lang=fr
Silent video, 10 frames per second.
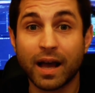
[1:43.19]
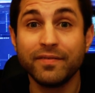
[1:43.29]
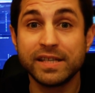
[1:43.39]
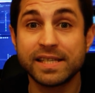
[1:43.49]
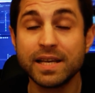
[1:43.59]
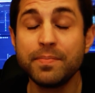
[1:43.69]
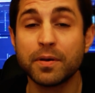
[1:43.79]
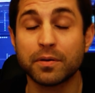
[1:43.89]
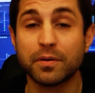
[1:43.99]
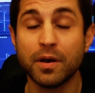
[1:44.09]

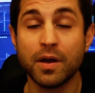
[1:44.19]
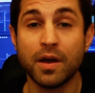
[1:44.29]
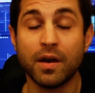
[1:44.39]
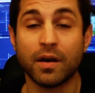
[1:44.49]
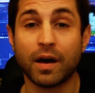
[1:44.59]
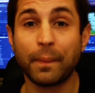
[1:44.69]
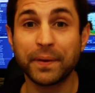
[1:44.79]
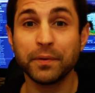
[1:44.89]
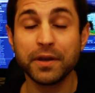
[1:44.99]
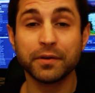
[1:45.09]
invisible. a
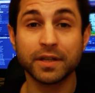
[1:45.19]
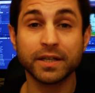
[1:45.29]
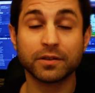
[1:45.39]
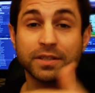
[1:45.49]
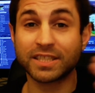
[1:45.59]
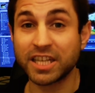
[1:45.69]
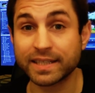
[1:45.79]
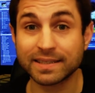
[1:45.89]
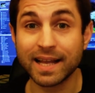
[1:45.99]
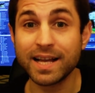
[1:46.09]
priori, on arrive dans
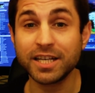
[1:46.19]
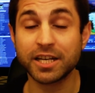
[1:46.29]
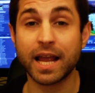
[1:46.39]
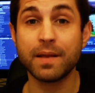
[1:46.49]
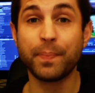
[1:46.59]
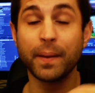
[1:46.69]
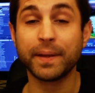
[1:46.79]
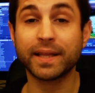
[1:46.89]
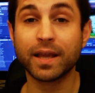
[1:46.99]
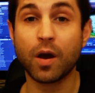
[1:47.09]
chaque stage. Elle
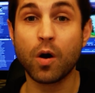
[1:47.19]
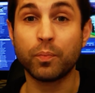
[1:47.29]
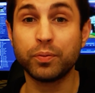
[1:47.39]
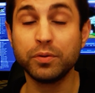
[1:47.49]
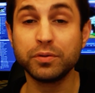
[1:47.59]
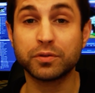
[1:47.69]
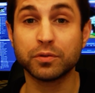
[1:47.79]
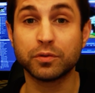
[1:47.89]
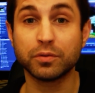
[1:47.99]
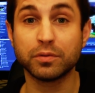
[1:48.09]
permettrait en plus
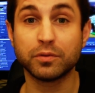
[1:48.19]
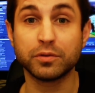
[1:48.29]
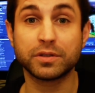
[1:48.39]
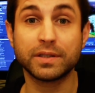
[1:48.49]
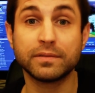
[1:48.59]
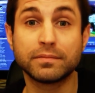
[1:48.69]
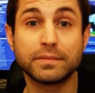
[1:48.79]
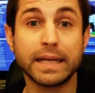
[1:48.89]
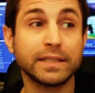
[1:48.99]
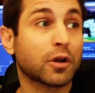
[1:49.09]
de,
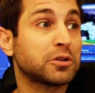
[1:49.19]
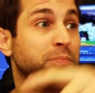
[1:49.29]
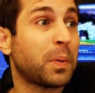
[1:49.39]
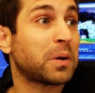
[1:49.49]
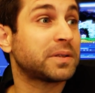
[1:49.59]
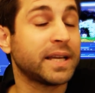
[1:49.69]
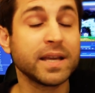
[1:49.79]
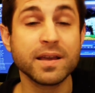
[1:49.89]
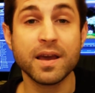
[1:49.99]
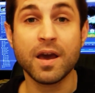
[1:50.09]

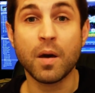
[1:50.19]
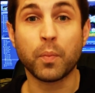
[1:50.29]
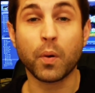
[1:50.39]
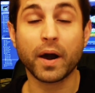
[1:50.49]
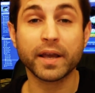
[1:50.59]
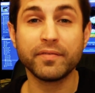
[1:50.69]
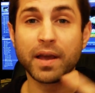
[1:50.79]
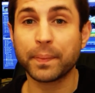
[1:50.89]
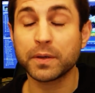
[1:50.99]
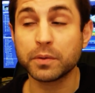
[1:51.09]
télétransporter pour
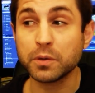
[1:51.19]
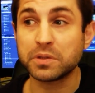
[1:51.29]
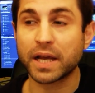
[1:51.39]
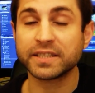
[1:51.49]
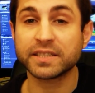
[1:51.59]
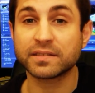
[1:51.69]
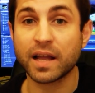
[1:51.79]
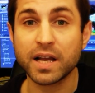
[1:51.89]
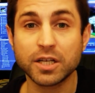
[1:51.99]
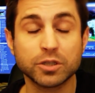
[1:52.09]
arriver, a priori, au dernier
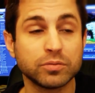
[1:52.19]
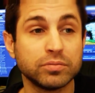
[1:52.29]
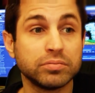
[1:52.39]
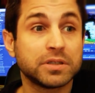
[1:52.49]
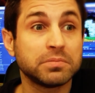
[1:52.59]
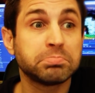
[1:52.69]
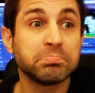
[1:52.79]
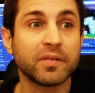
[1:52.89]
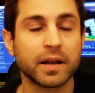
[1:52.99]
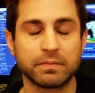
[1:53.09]
stage ou
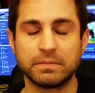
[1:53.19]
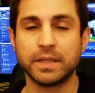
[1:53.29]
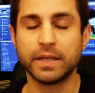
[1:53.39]
Voilà.